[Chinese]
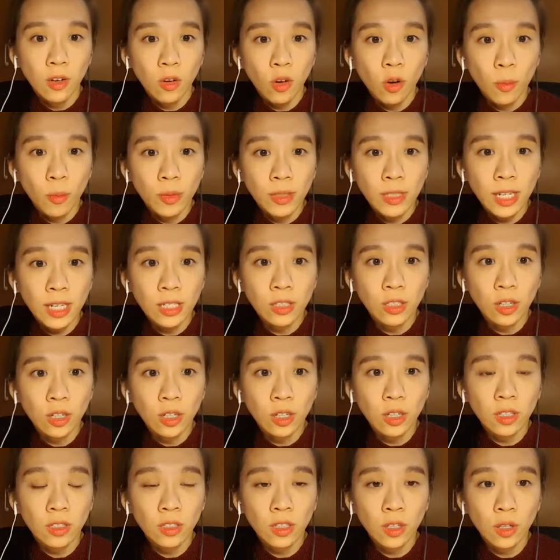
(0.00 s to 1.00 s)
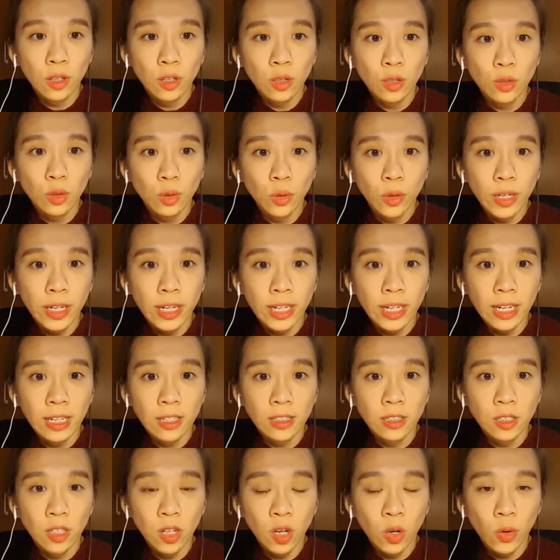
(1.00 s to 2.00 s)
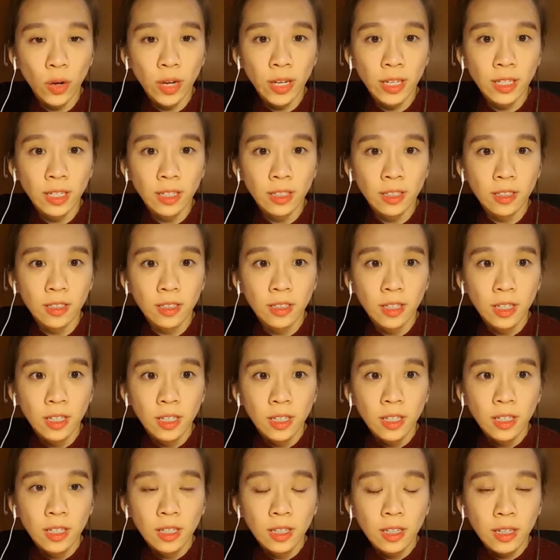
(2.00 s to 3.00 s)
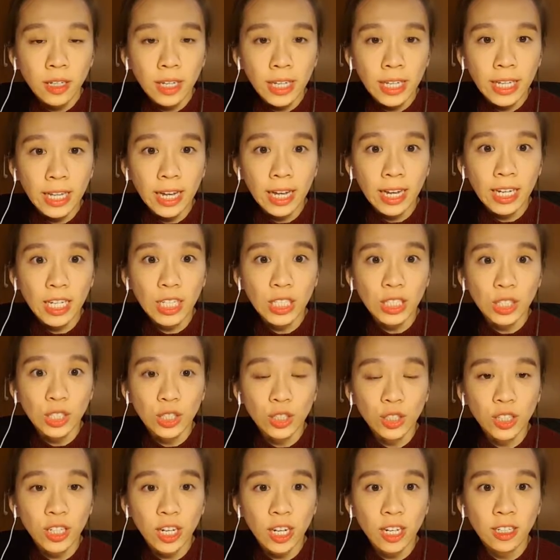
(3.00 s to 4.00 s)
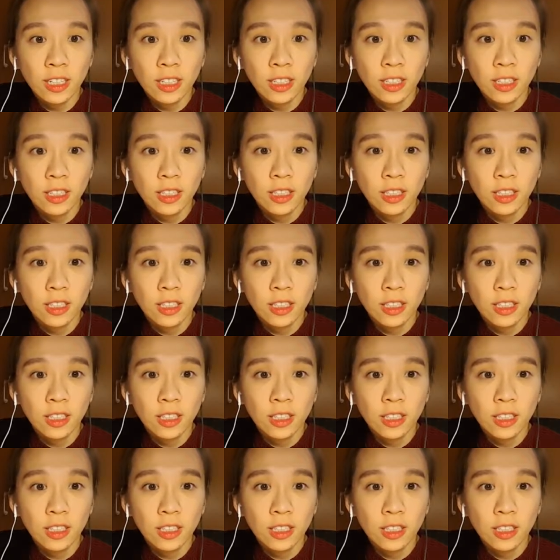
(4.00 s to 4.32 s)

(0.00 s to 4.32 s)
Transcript: 我们现在整个呢都会给它稍微的给它合上。